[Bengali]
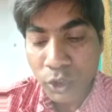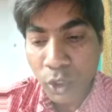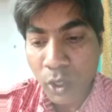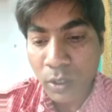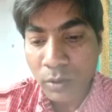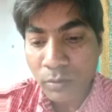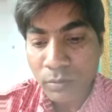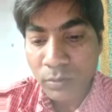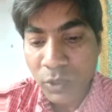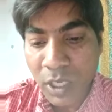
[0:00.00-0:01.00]
জল
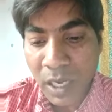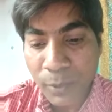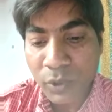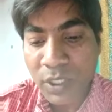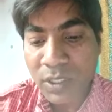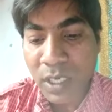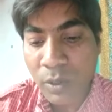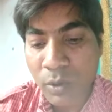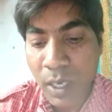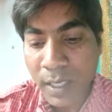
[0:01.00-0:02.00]
কার্বন
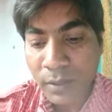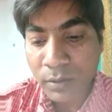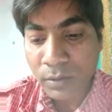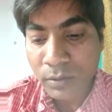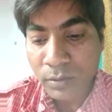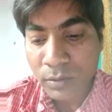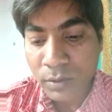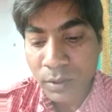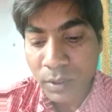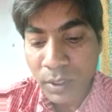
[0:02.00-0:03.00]
টেট্রাকোলাইট
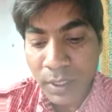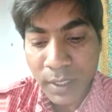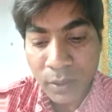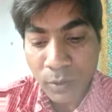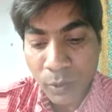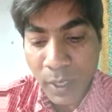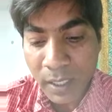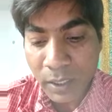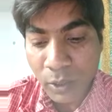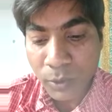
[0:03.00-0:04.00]
এরকম
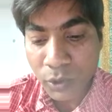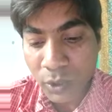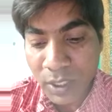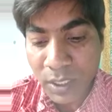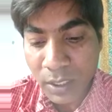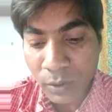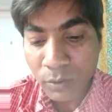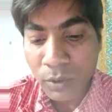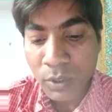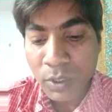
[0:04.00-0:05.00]
কয়েকটা অবশ্যই দেখে যাও
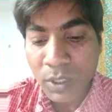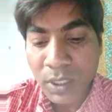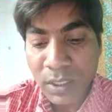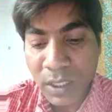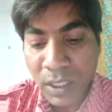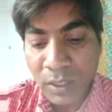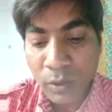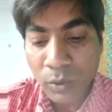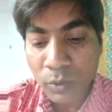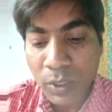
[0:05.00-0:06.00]
ইথিলিন
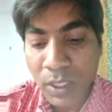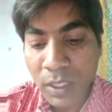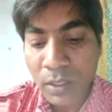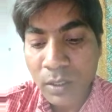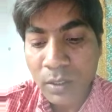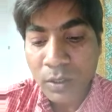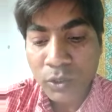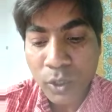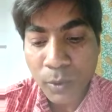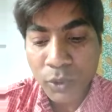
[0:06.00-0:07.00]
অনুতে
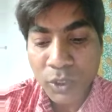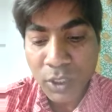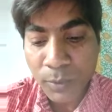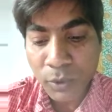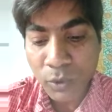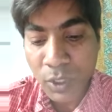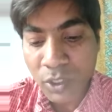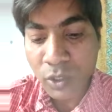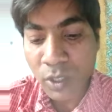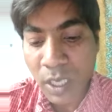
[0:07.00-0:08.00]
সমযোজী
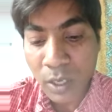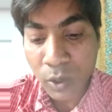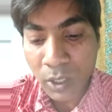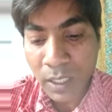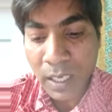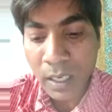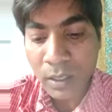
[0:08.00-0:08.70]
দ্বিবন্ধনের সংখ্যা কটা